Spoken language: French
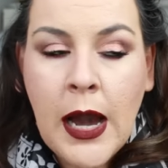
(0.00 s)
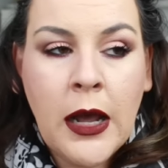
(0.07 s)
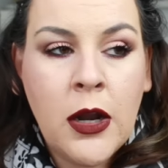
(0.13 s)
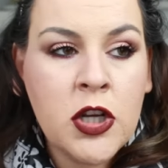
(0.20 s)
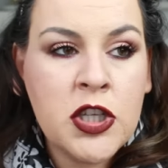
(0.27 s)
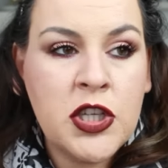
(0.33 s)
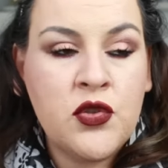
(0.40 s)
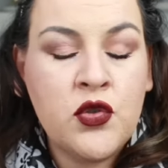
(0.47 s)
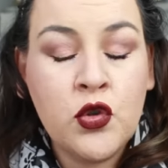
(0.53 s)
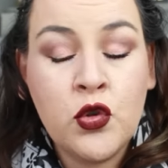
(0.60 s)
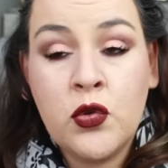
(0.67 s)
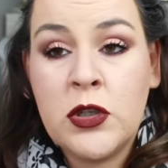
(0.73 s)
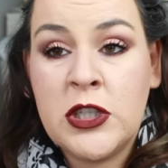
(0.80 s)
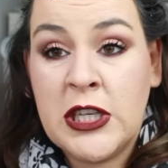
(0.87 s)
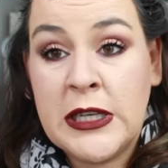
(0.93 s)
Alors que j'ai
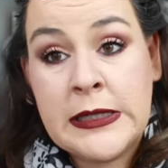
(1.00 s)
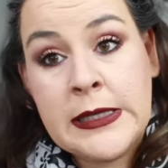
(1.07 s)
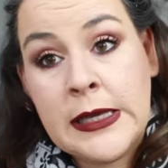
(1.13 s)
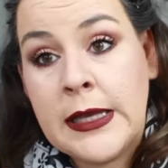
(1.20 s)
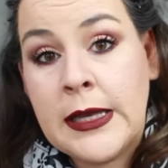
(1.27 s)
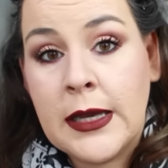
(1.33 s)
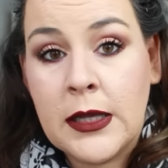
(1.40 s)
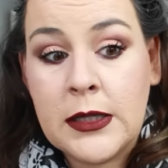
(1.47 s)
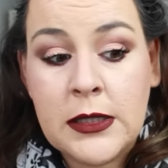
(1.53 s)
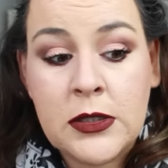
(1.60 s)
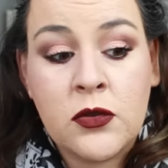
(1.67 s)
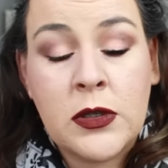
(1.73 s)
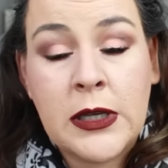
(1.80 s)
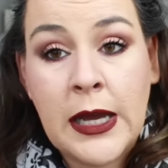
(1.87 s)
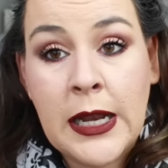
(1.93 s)
tout, j'ai essayé hein, des
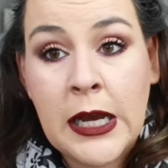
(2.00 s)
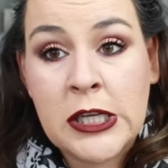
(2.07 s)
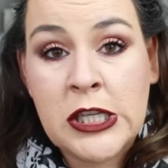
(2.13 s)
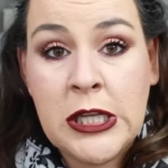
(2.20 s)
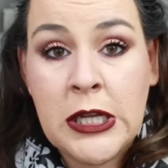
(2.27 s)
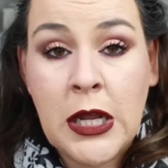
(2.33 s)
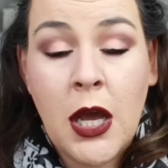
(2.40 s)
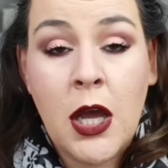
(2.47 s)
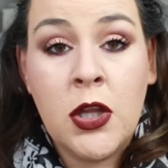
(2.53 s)
trucs à l'argile,